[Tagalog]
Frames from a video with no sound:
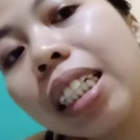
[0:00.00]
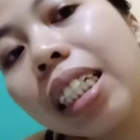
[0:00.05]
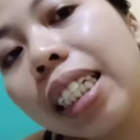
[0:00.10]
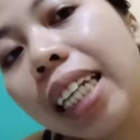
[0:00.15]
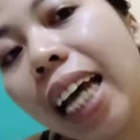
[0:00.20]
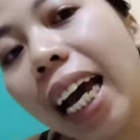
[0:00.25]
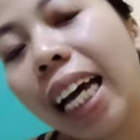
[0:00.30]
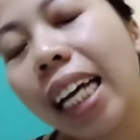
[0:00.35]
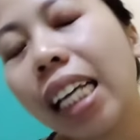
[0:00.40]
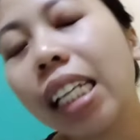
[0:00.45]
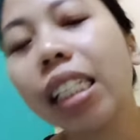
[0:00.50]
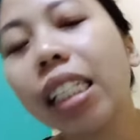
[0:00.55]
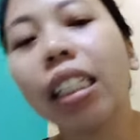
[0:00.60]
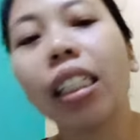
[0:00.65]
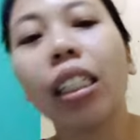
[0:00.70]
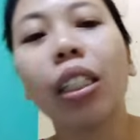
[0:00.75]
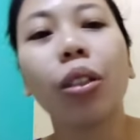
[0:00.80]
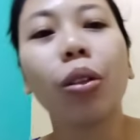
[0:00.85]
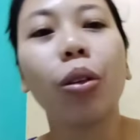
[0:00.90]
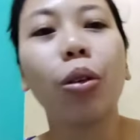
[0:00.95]
yan.
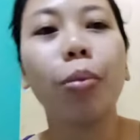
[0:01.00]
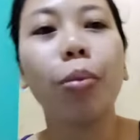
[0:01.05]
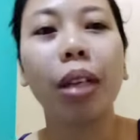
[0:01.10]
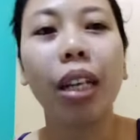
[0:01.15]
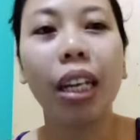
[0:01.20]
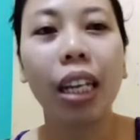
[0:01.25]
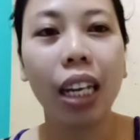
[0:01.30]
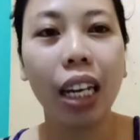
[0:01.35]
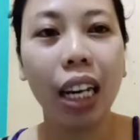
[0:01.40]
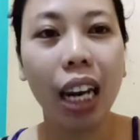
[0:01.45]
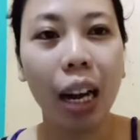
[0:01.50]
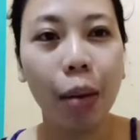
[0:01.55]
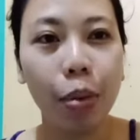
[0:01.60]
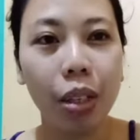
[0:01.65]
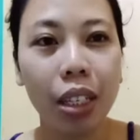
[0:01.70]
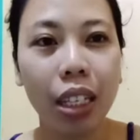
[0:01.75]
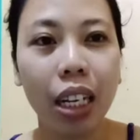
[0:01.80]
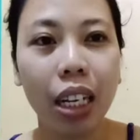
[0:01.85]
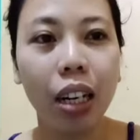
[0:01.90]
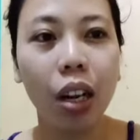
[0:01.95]
So,
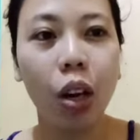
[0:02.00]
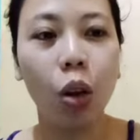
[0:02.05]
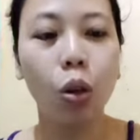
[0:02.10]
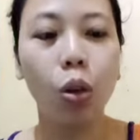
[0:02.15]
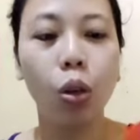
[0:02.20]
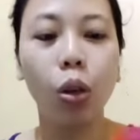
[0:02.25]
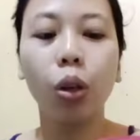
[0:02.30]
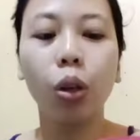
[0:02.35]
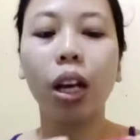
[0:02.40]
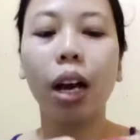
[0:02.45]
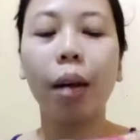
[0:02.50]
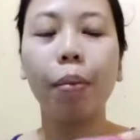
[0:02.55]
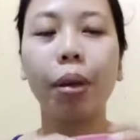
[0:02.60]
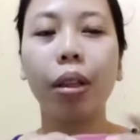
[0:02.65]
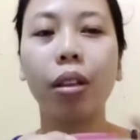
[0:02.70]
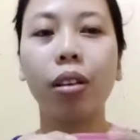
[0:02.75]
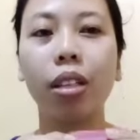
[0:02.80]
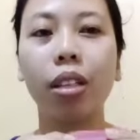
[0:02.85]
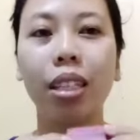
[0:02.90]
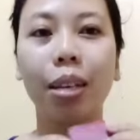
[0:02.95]
maghihilamos lang ako
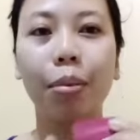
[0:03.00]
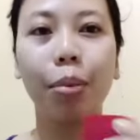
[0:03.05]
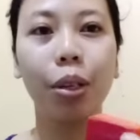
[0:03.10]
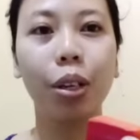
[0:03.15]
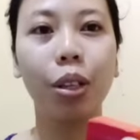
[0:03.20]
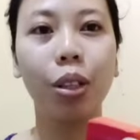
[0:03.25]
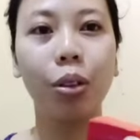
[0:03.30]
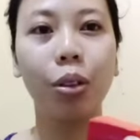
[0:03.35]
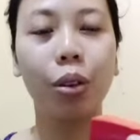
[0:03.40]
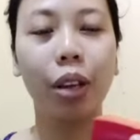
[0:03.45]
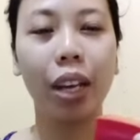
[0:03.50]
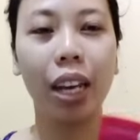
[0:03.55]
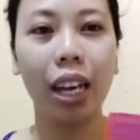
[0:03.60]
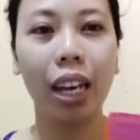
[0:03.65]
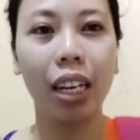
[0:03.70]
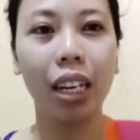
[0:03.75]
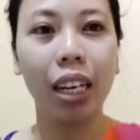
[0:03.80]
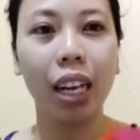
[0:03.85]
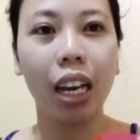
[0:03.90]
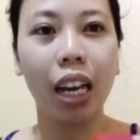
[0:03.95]
gamit ang sabon na to
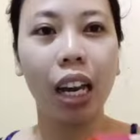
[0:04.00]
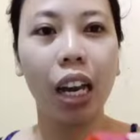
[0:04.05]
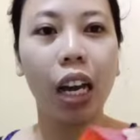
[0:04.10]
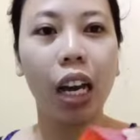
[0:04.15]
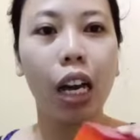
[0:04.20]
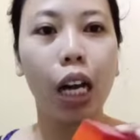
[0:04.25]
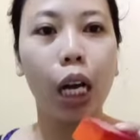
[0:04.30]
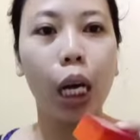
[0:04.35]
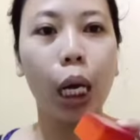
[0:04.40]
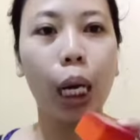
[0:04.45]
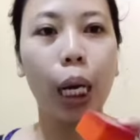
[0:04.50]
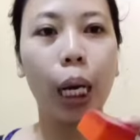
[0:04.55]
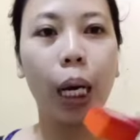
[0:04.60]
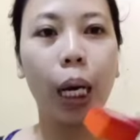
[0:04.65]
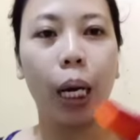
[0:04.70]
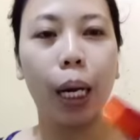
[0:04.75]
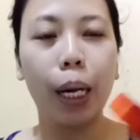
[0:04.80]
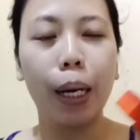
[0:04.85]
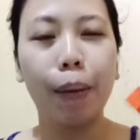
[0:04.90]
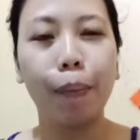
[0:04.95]
and
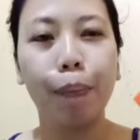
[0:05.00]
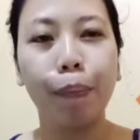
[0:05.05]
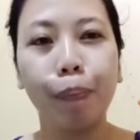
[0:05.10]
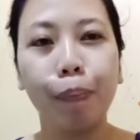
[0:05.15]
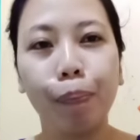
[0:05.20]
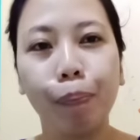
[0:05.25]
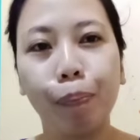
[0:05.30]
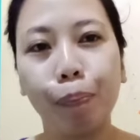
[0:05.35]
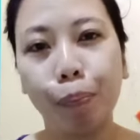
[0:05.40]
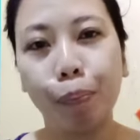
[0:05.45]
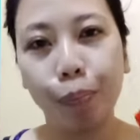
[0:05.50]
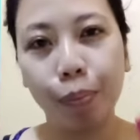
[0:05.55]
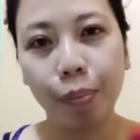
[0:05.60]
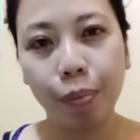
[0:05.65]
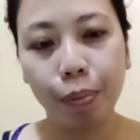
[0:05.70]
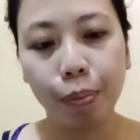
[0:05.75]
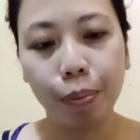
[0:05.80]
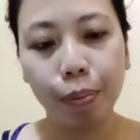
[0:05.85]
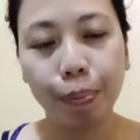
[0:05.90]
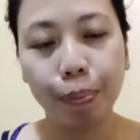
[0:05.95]
um,
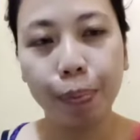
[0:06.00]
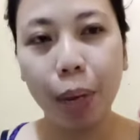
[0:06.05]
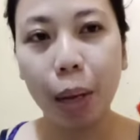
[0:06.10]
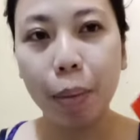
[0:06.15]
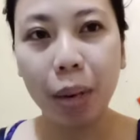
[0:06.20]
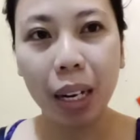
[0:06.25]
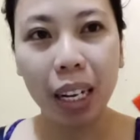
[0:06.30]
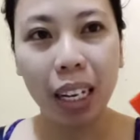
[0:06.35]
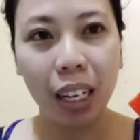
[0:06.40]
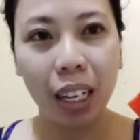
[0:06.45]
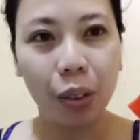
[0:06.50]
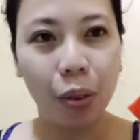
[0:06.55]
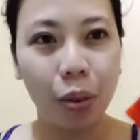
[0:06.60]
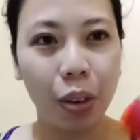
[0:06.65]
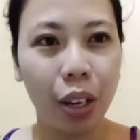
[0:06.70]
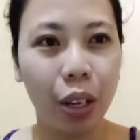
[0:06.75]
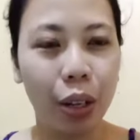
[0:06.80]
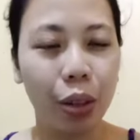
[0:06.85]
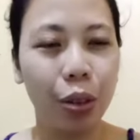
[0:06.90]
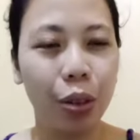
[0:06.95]
babalikan ko
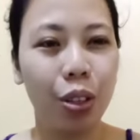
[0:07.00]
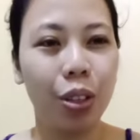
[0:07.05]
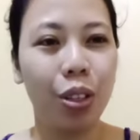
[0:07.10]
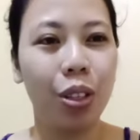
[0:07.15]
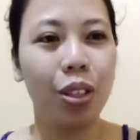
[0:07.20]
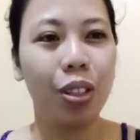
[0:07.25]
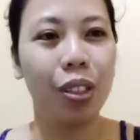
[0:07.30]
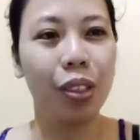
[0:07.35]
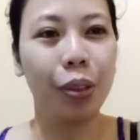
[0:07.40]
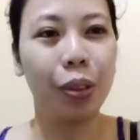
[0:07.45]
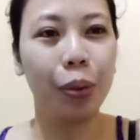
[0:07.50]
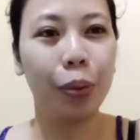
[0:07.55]
kayo. So,